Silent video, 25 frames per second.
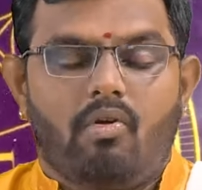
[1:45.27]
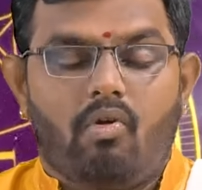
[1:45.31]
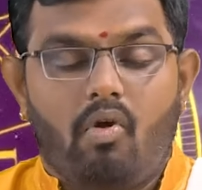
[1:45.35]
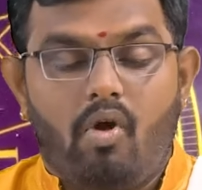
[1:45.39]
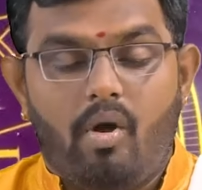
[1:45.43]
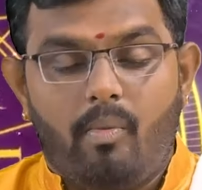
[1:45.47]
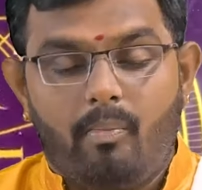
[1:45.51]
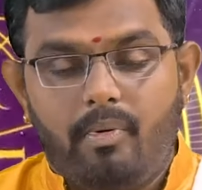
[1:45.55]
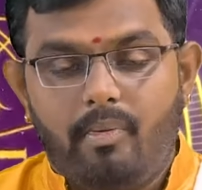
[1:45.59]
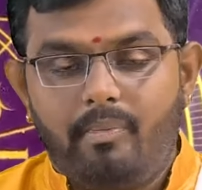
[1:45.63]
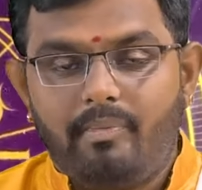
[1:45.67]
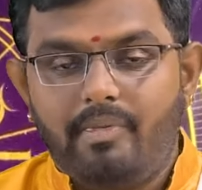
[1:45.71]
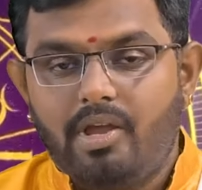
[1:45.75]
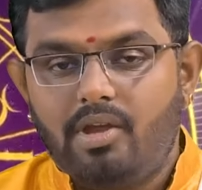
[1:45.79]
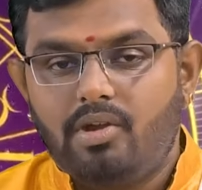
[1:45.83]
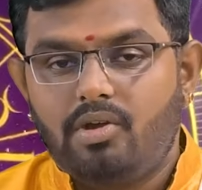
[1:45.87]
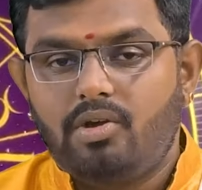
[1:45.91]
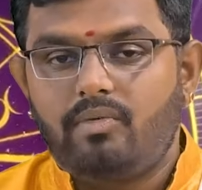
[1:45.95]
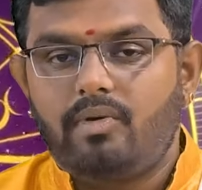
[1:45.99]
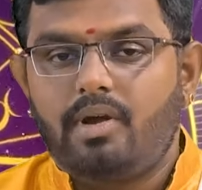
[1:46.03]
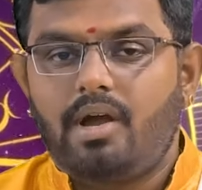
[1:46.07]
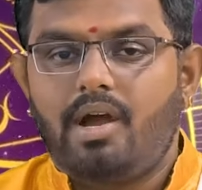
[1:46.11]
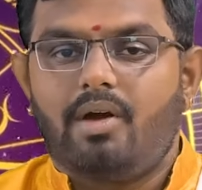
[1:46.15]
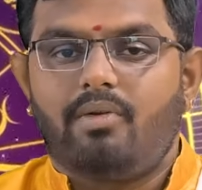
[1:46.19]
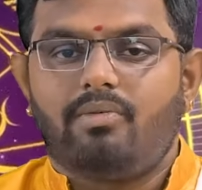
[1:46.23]
కోపం
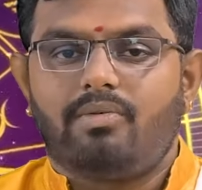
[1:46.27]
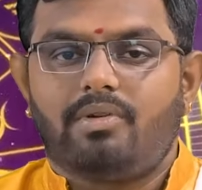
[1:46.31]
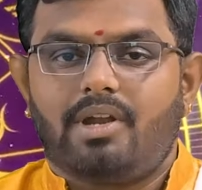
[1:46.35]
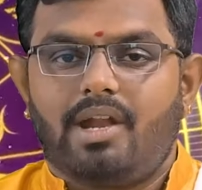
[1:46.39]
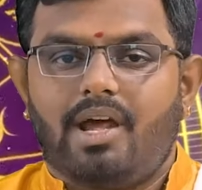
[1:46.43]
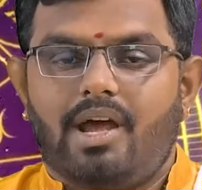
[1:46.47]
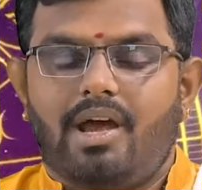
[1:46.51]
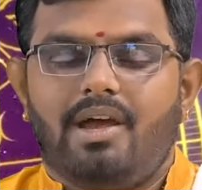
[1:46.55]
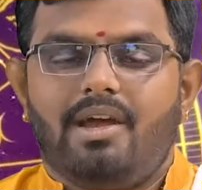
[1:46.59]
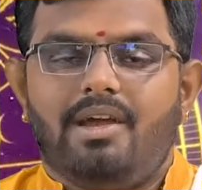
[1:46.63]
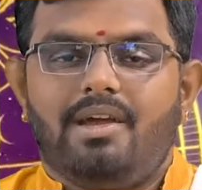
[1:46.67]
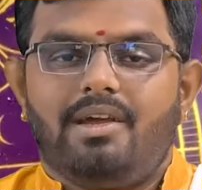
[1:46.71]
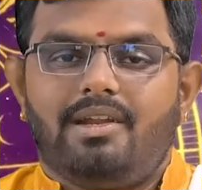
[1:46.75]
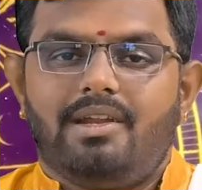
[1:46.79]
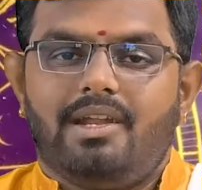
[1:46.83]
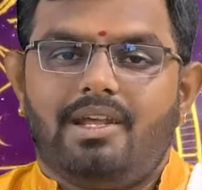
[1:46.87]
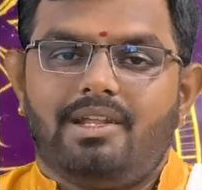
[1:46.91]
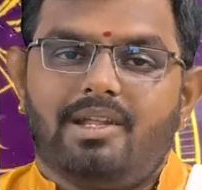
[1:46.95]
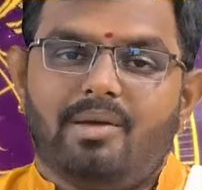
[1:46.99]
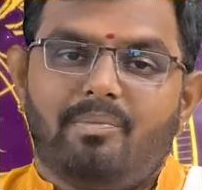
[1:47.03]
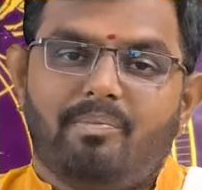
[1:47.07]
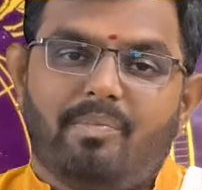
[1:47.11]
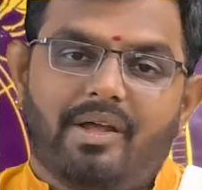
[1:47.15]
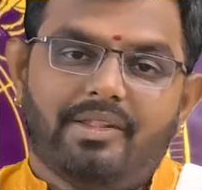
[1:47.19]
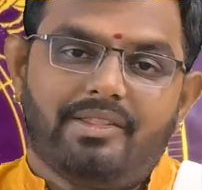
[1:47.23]
ఎక్కువగా ఉన్నా
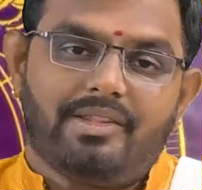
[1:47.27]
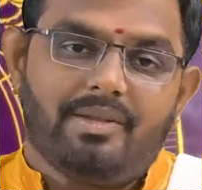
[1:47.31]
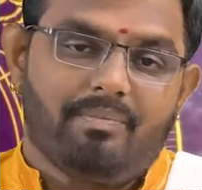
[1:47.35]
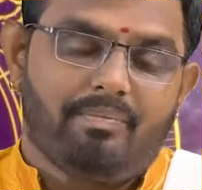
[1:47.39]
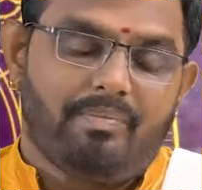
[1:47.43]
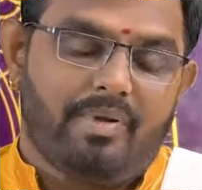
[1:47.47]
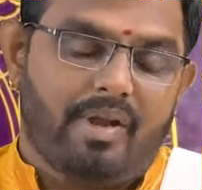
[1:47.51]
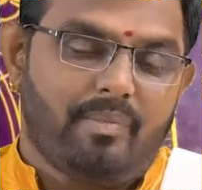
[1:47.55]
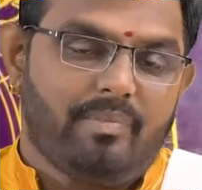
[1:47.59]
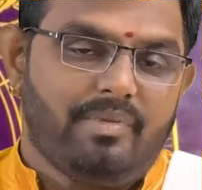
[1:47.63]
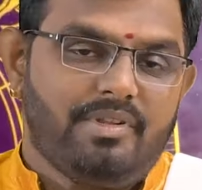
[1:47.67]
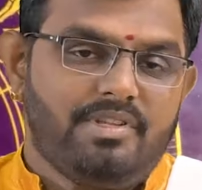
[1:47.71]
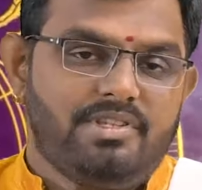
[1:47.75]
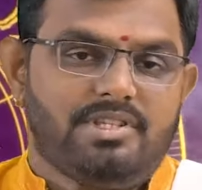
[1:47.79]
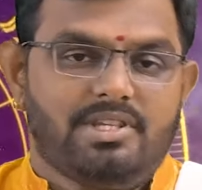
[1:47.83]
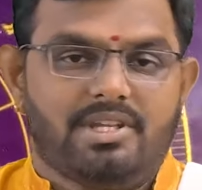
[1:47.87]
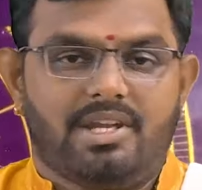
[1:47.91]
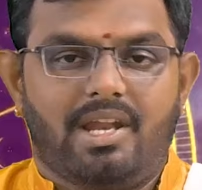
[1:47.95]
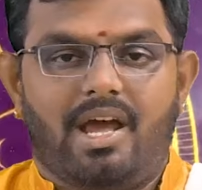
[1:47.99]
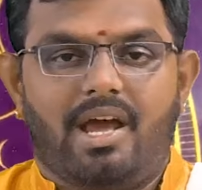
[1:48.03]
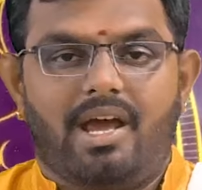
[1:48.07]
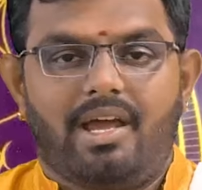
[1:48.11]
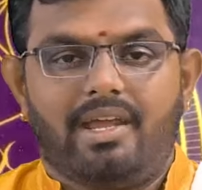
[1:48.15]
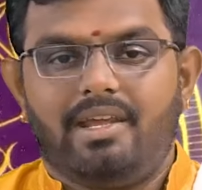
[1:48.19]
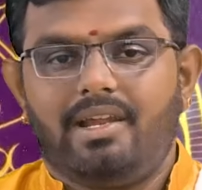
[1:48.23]
లేదా మతి
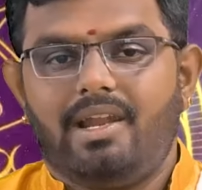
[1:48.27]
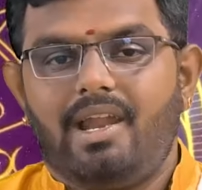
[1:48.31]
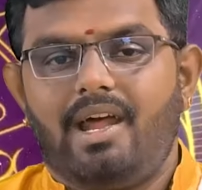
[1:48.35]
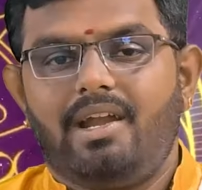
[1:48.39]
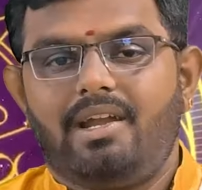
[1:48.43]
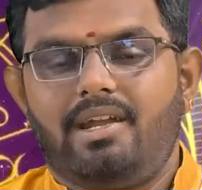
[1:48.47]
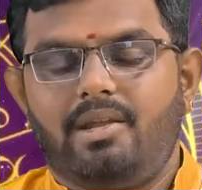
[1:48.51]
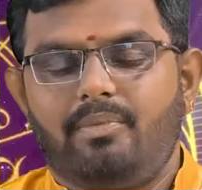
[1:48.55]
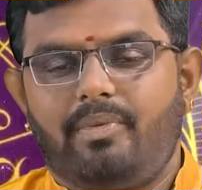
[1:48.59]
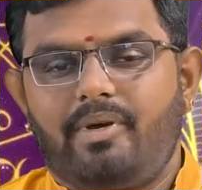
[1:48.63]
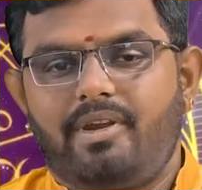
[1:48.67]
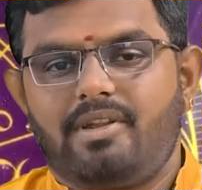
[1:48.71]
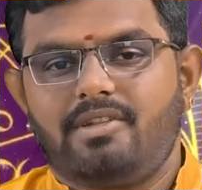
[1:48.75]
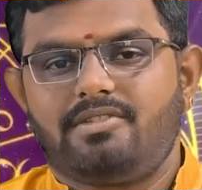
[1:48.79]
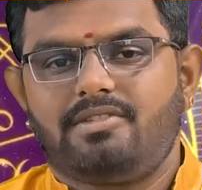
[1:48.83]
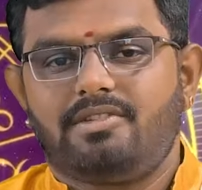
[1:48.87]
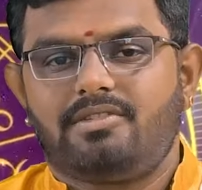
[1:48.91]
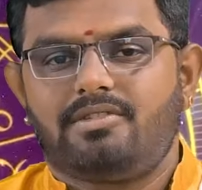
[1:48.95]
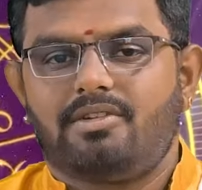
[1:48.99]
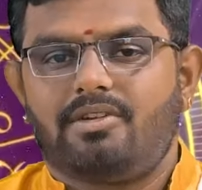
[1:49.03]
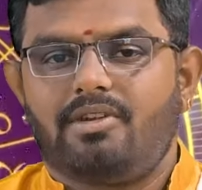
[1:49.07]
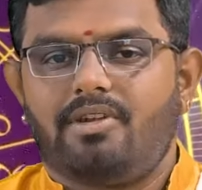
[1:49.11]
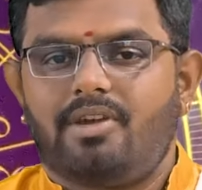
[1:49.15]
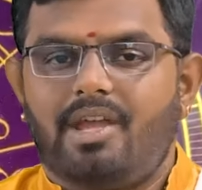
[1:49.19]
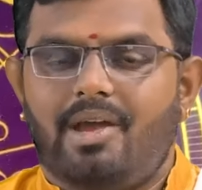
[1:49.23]
భ్రమించిన ఇలాంటి
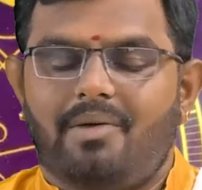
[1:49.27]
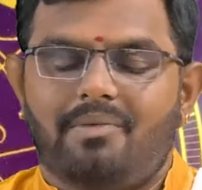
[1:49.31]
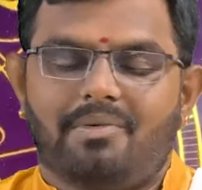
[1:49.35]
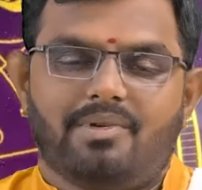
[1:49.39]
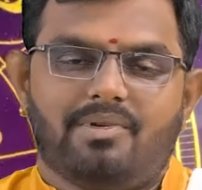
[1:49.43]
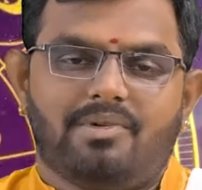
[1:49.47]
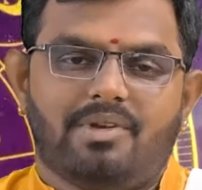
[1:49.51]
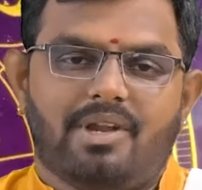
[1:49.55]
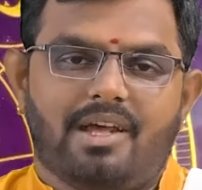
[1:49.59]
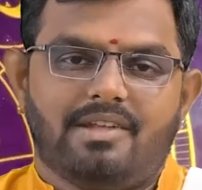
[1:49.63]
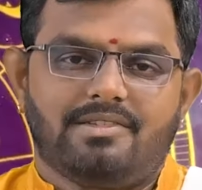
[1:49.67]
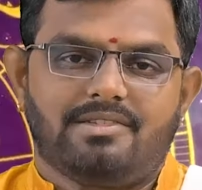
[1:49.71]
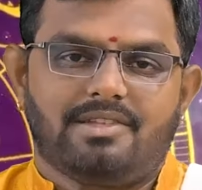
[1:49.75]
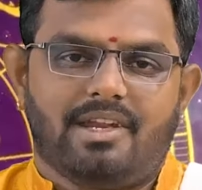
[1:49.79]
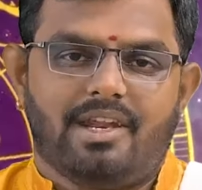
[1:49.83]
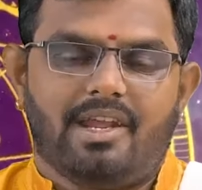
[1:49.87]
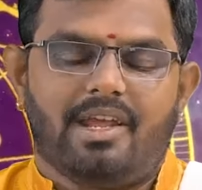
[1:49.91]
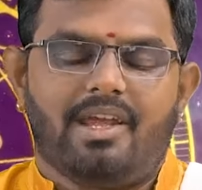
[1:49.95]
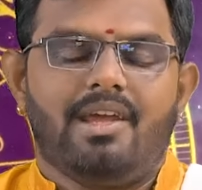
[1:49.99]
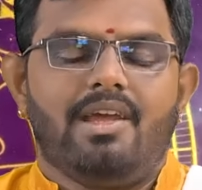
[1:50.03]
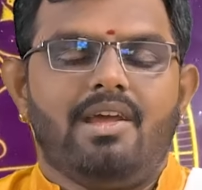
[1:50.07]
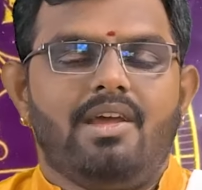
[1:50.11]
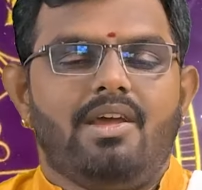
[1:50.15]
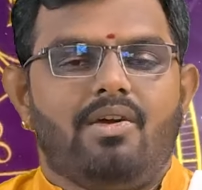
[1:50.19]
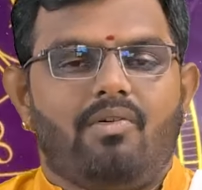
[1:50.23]
పరిస్థితుల్లో ఎవరున్నా
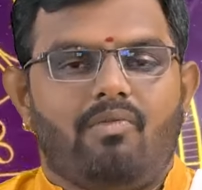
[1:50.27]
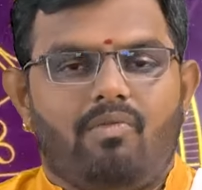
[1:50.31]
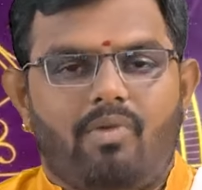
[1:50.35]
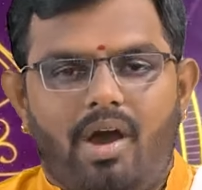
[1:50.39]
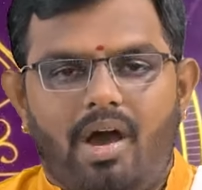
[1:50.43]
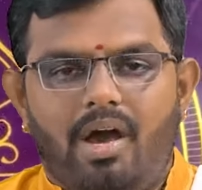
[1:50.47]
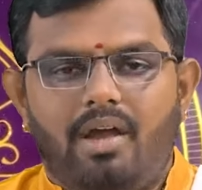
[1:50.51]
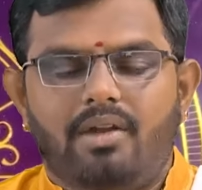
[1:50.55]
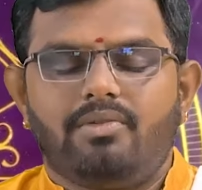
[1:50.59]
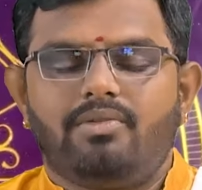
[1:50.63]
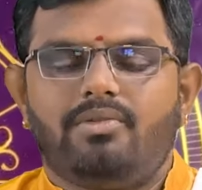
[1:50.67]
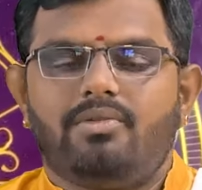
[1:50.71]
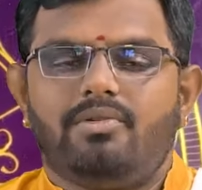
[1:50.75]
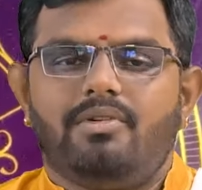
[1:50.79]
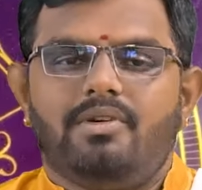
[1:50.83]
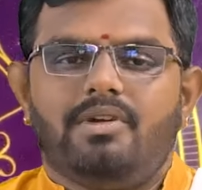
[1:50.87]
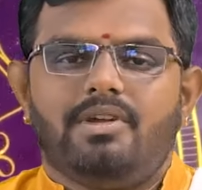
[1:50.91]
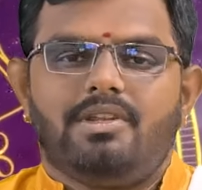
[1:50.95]
సరే వారు